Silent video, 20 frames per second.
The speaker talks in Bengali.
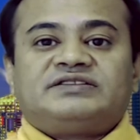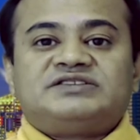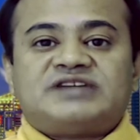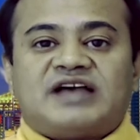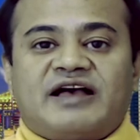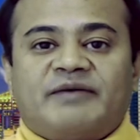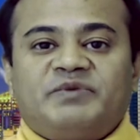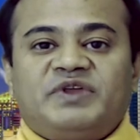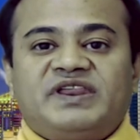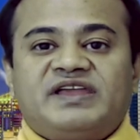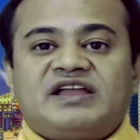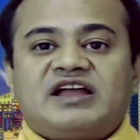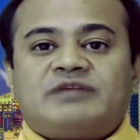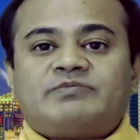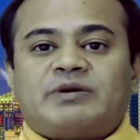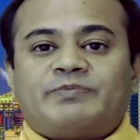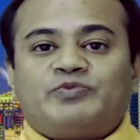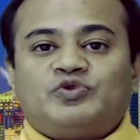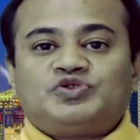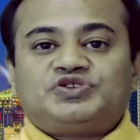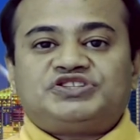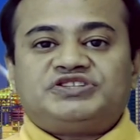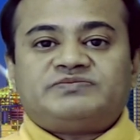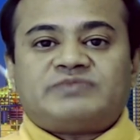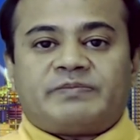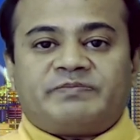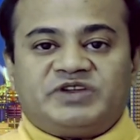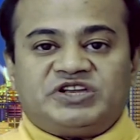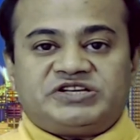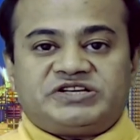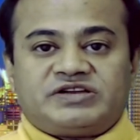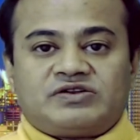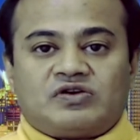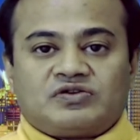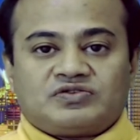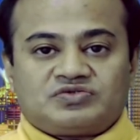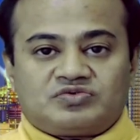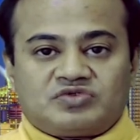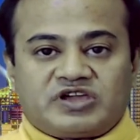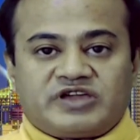যে আমেরিকা বা পশ্চিমা বিশ্বের
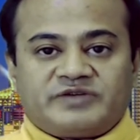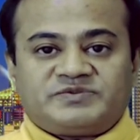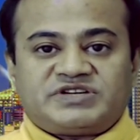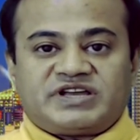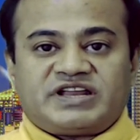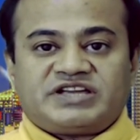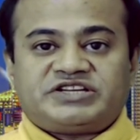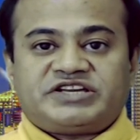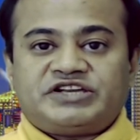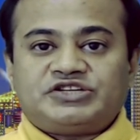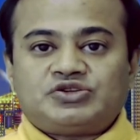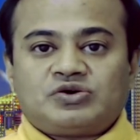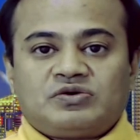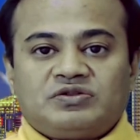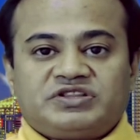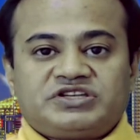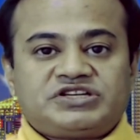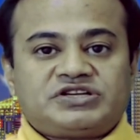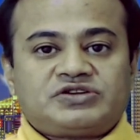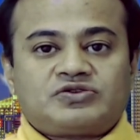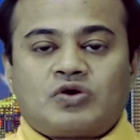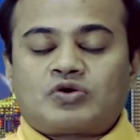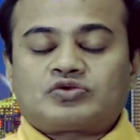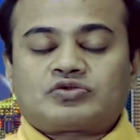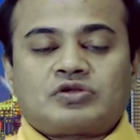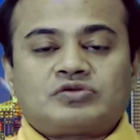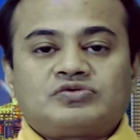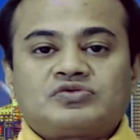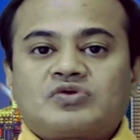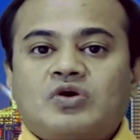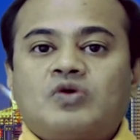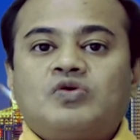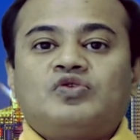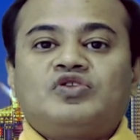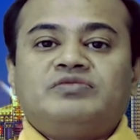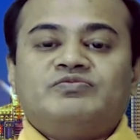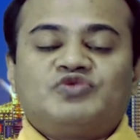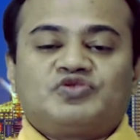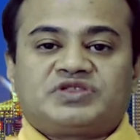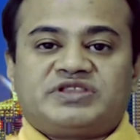হস্তক্ষেপ ছাড়া সেই সকল দেশের গণতন্ত্র
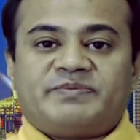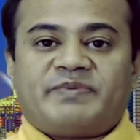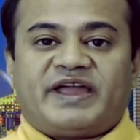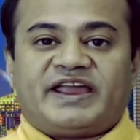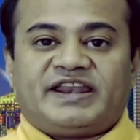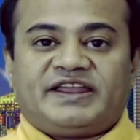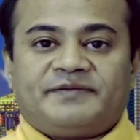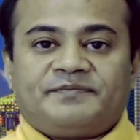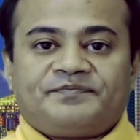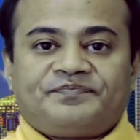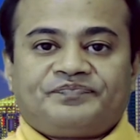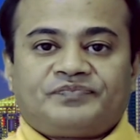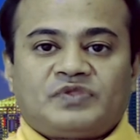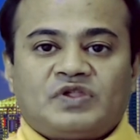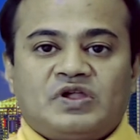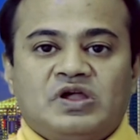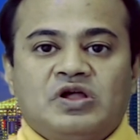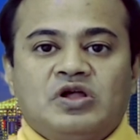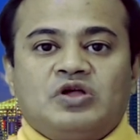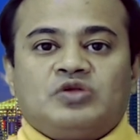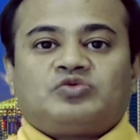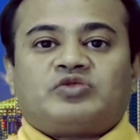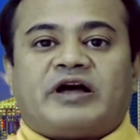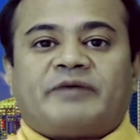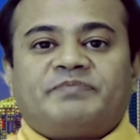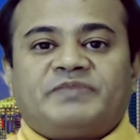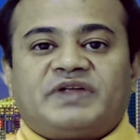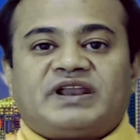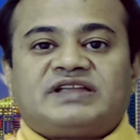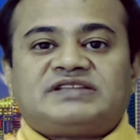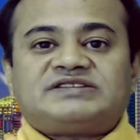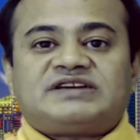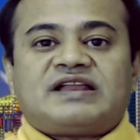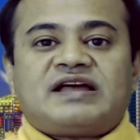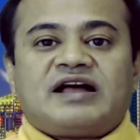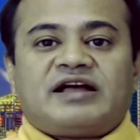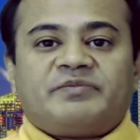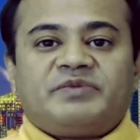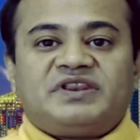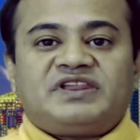কখনোই মুক্তি পায়নি তো আপনারা
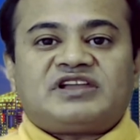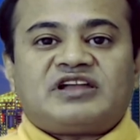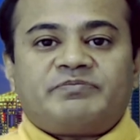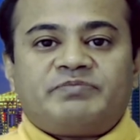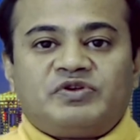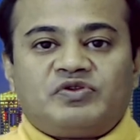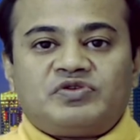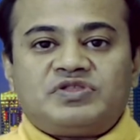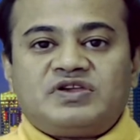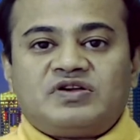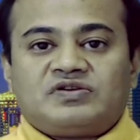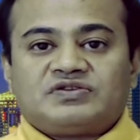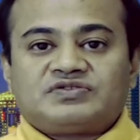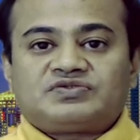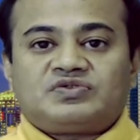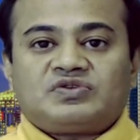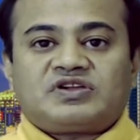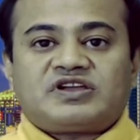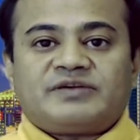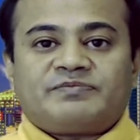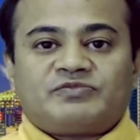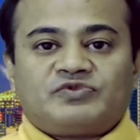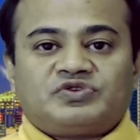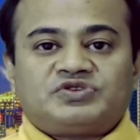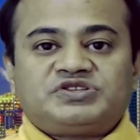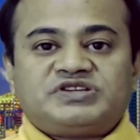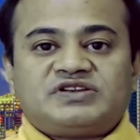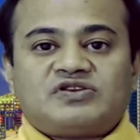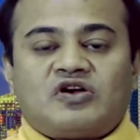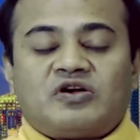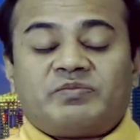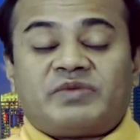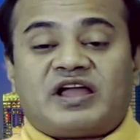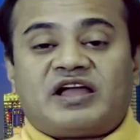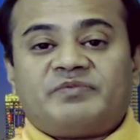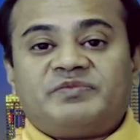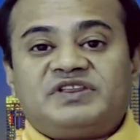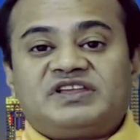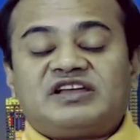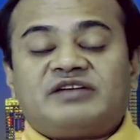যারা আমেরিকা বিরোধী হস্তক্ষেপ করছেন
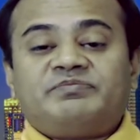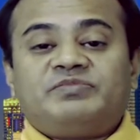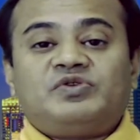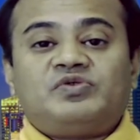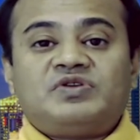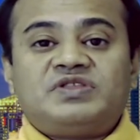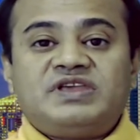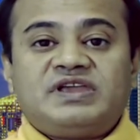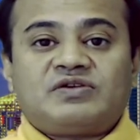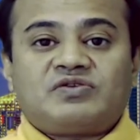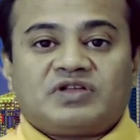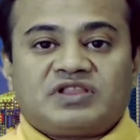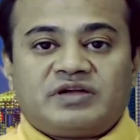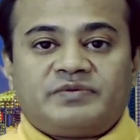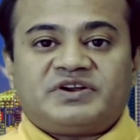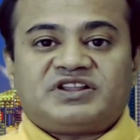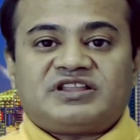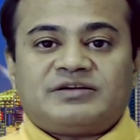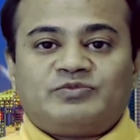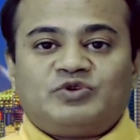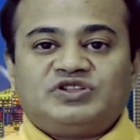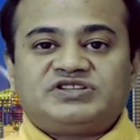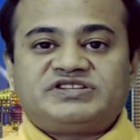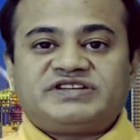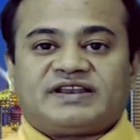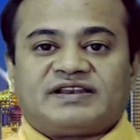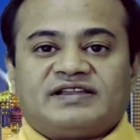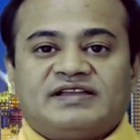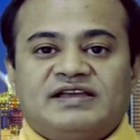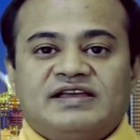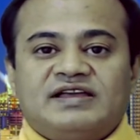আমেরিকা বিরোধী কথাবার্তা বলছেন